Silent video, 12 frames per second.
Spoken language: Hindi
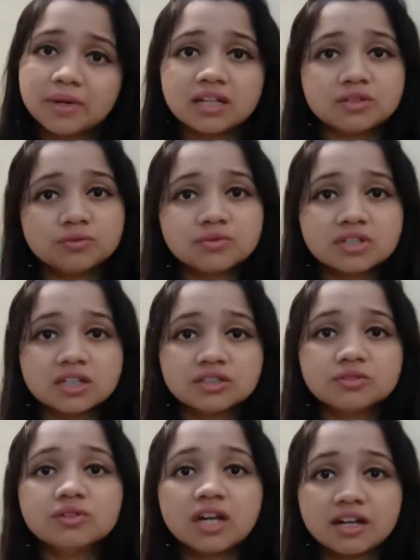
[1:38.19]
मैं यूज़
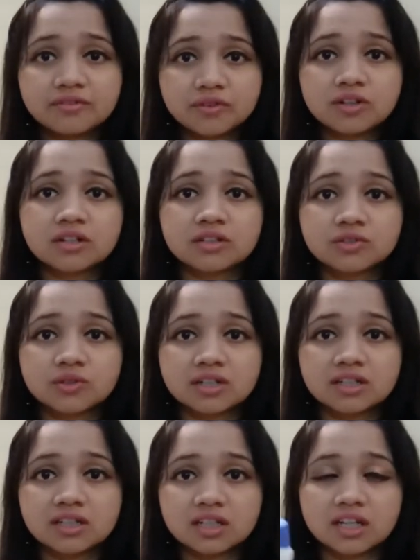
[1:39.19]
करती हूँ हेयर फॉल कंट्रोल
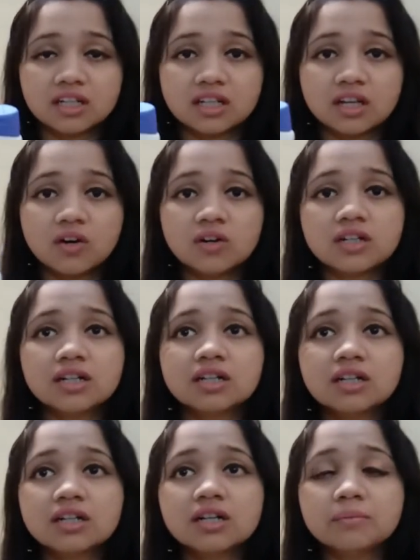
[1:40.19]
करने के लिए और
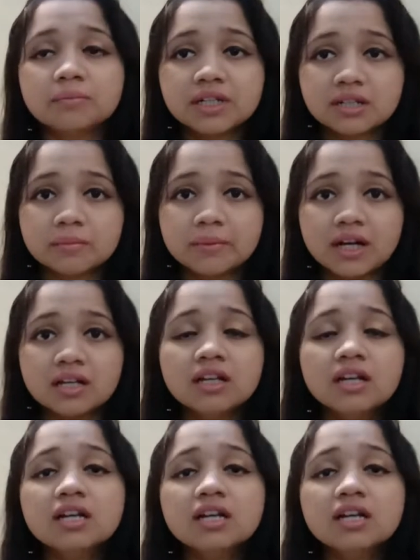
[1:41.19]
अगर मेरा बाल